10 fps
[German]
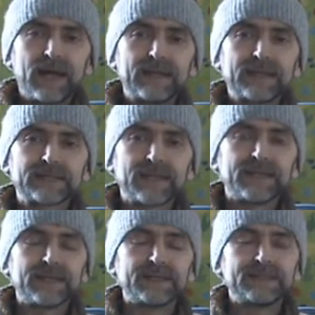
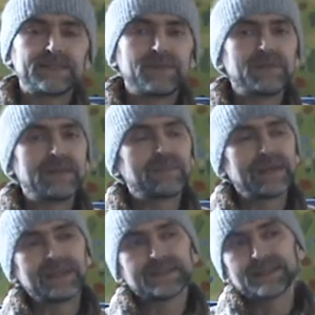Alexander ist
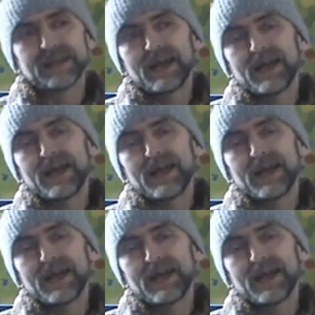Minimalist.